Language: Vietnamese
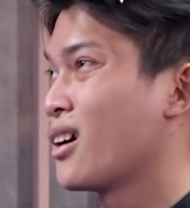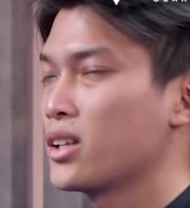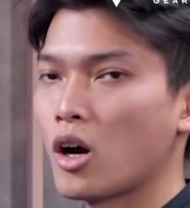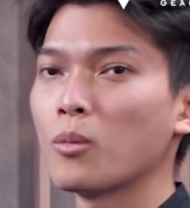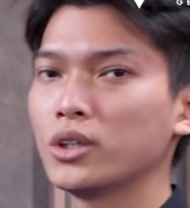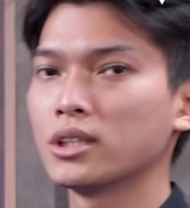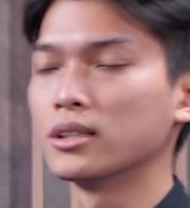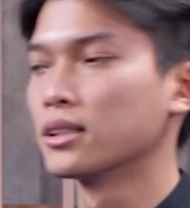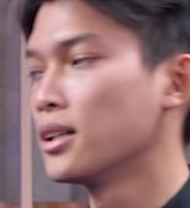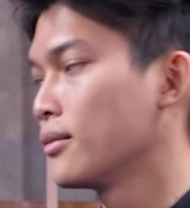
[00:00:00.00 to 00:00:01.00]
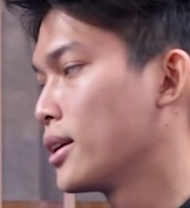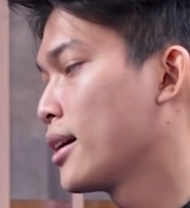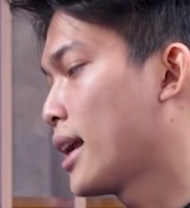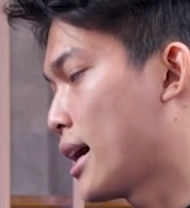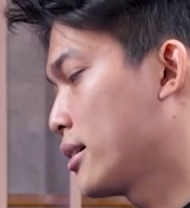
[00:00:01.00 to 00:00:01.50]
uh, do môi trường vậy
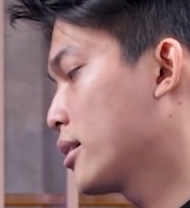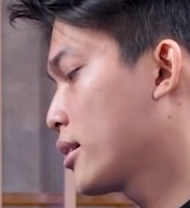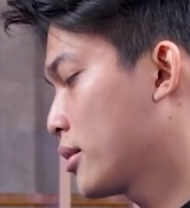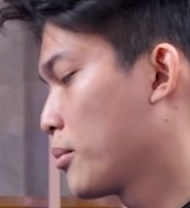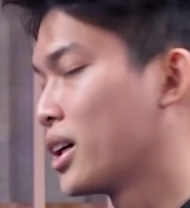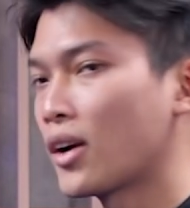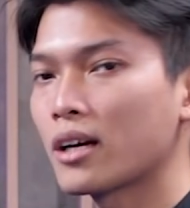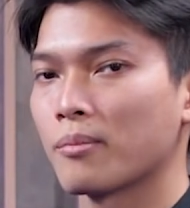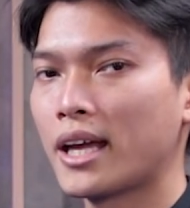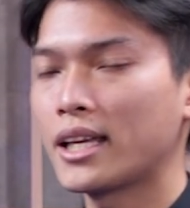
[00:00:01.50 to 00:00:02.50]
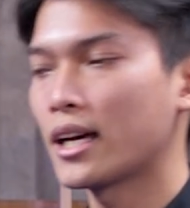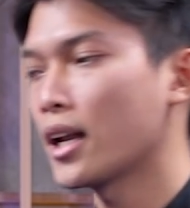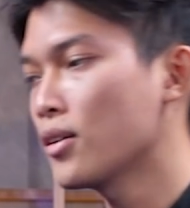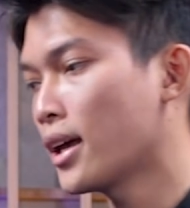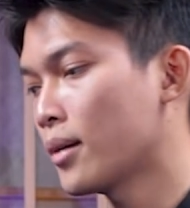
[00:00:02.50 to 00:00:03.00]
nên là mình recommend nha
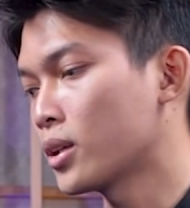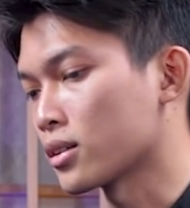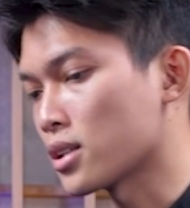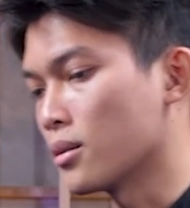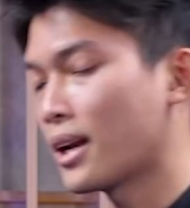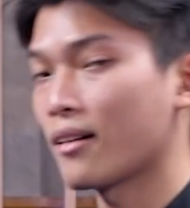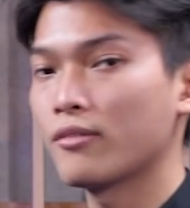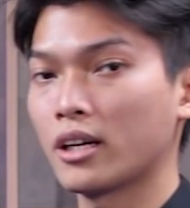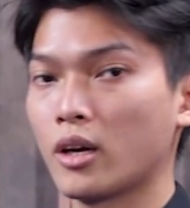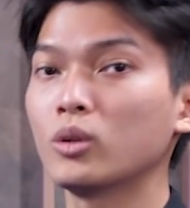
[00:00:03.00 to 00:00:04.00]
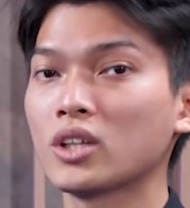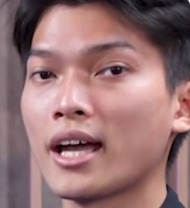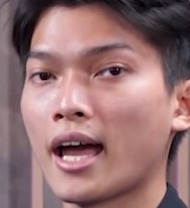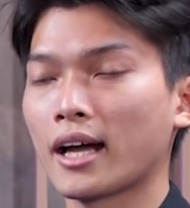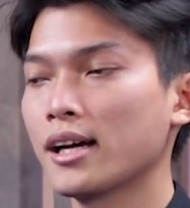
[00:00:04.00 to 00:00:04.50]
nếu như anh em thực sự mà làm việc kiểu
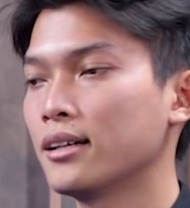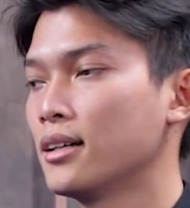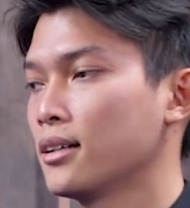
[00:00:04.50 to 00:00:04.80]
trai hạt á